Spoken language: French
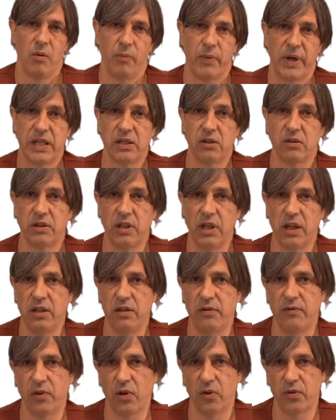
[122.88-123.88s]
présenter les
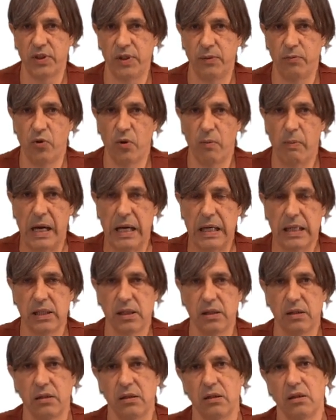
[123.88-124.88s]
différents types de
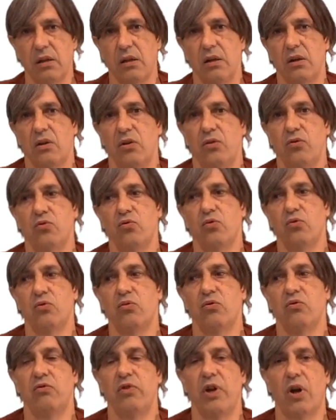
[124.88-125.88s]
bases.
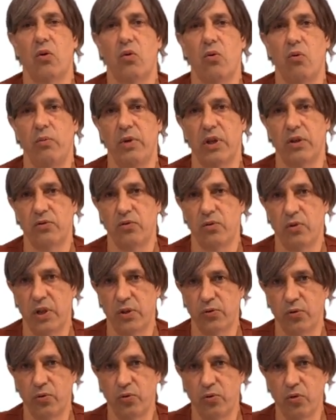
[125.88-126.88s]
Nous verrons bien sûr les
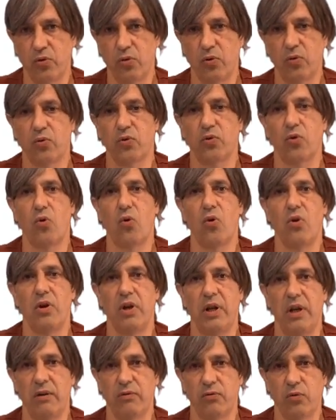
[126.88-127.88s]
structures de
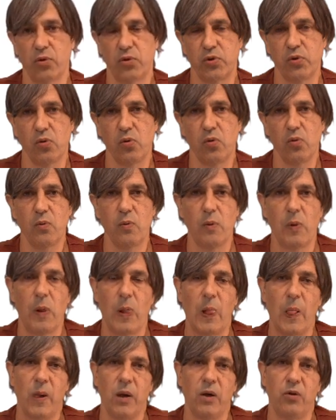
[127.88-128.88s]
contrôle et les fonctions.
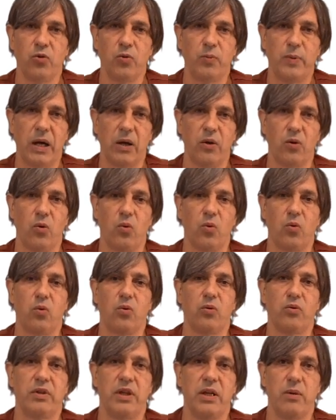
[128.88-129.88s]
Nous
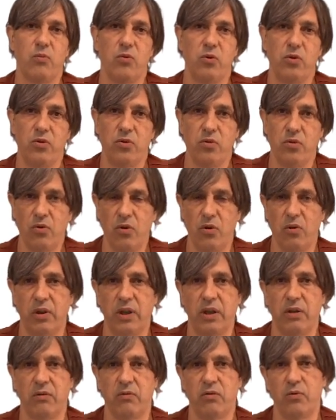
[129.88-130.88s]
parlerons des modules
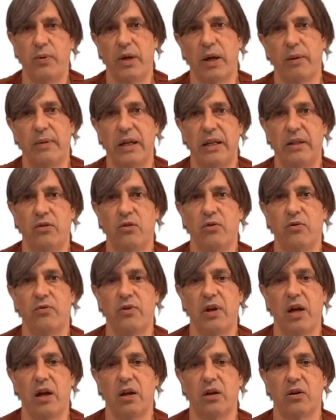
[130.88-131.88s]
qui vous permettent de
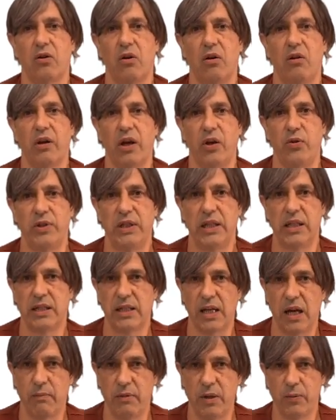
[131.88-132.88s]
faire un code
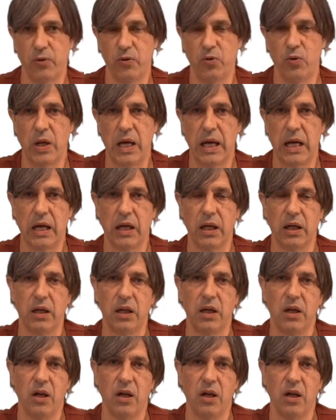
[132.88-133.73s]
réutilisable et modulaire.